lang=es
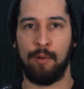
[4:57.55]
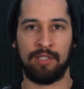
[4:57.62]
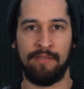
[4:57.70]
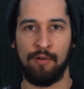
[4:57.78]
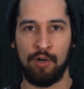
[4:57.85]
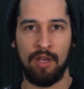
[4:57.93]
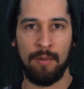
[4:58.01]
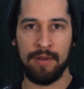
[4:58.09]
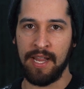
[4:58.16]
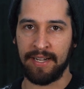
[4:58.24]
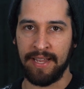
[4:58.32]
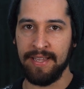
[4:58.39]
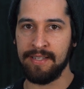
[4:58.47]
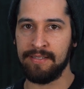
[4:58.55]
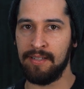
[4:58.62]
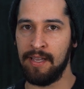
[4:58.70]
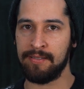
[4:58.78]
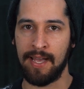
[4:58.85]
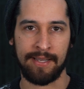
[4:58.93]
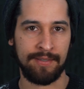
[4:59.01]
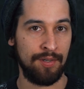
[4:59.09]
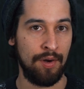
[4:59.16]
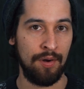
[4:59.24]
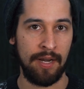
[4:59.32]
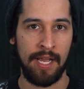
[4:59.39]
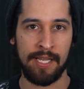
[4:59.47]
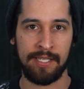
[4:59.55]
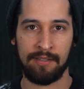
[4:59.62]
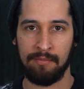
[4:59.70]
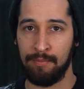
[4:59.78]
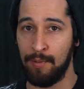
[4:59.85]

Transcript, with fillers: Portafolios de bienes raíces, acciones,